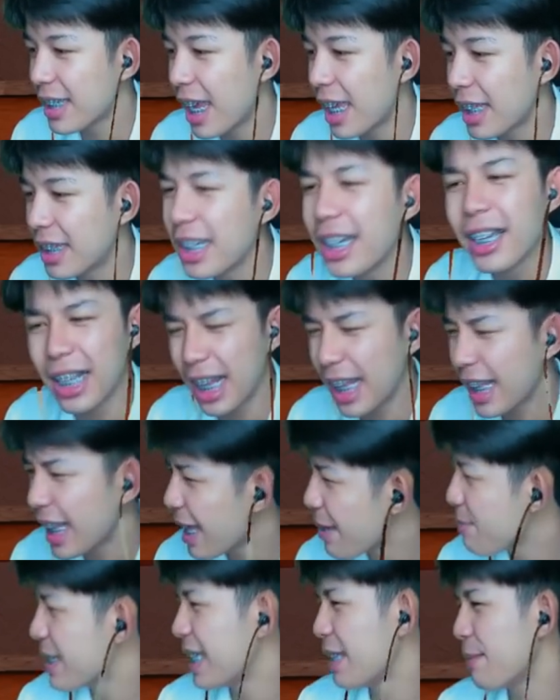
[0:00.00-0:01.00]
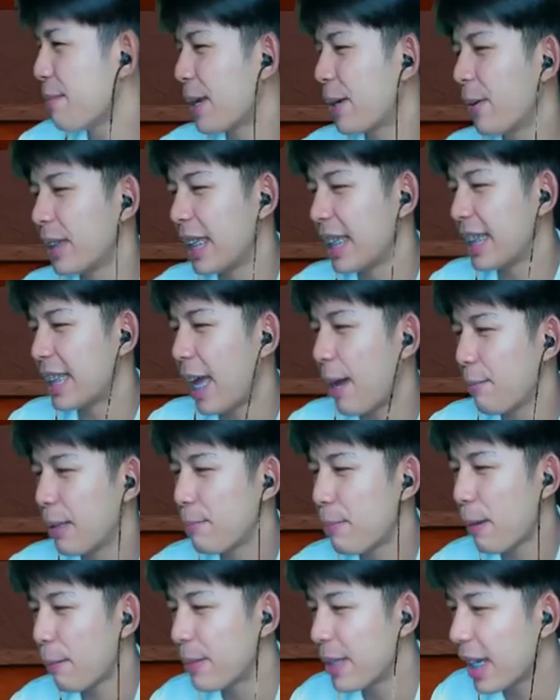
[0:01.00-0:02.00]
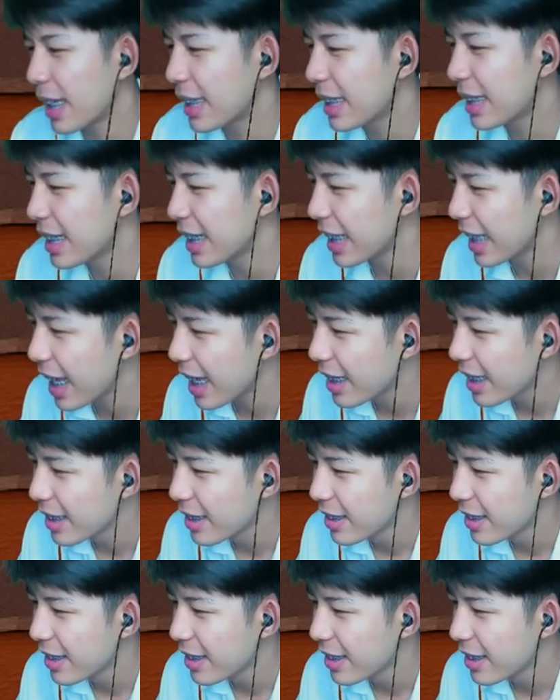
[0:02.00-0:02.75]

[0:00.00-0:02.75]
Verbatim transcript: ยถึงอย่างนี้เอฟซีไปกดติดตามนี่แป๊บเดียวก็ถึงแล้ว